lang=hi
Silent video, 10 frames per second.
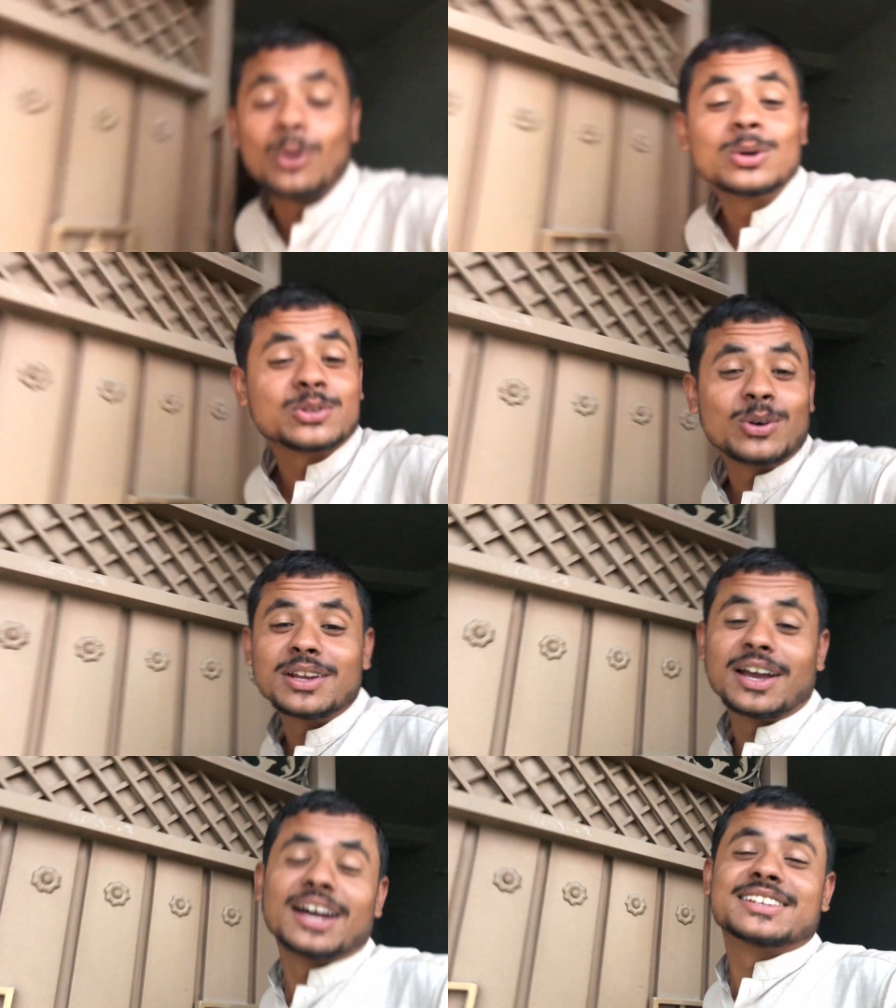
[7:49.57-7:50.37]
ओ
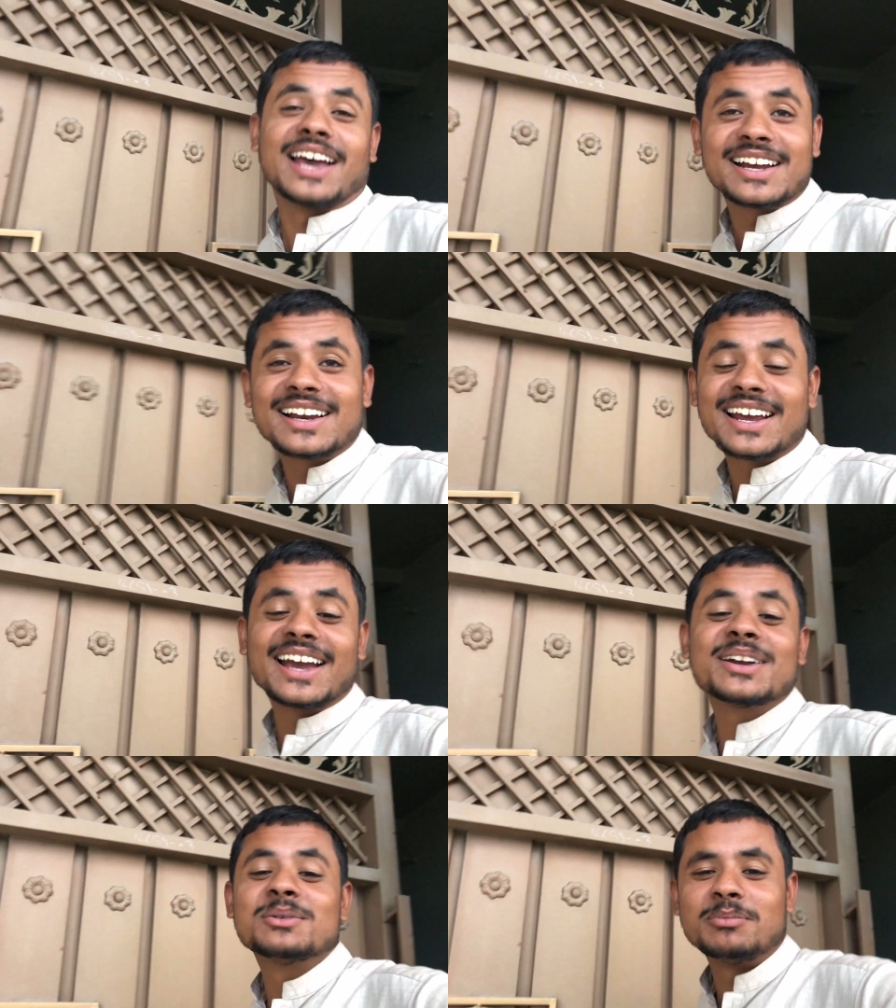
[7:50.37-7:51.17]
सॉरी यार साइकिल
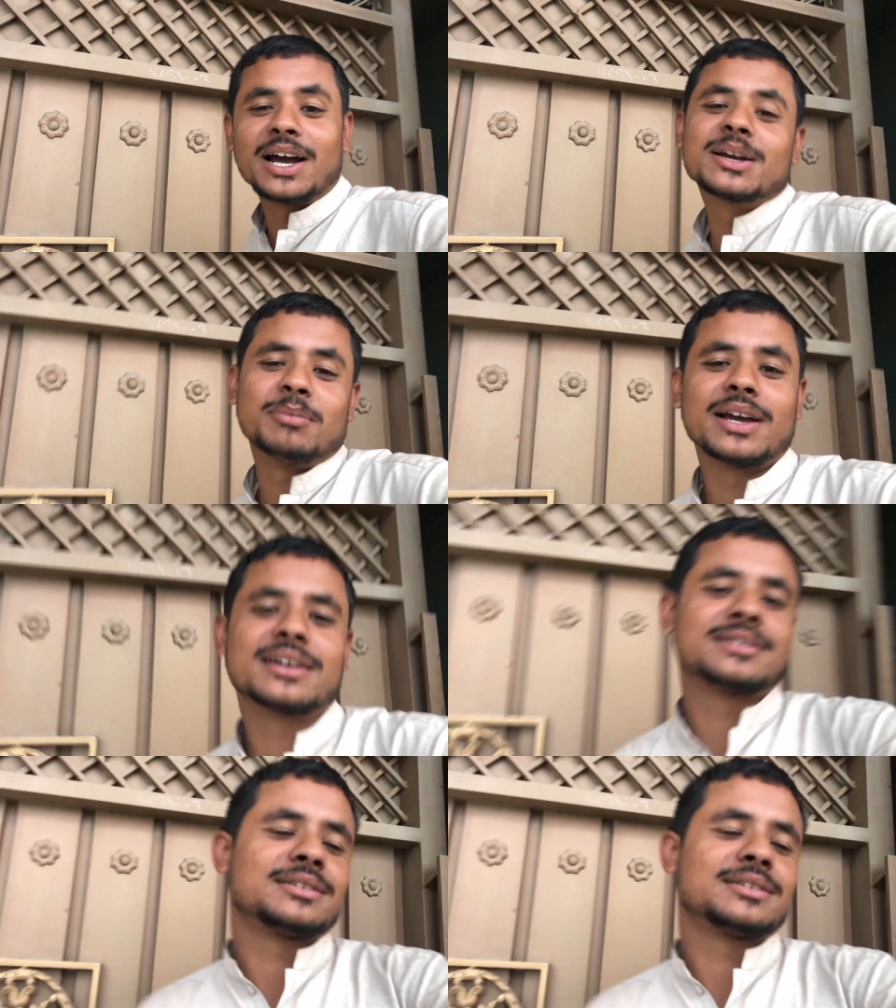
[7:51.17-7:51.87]
कह गए बाइक बाइक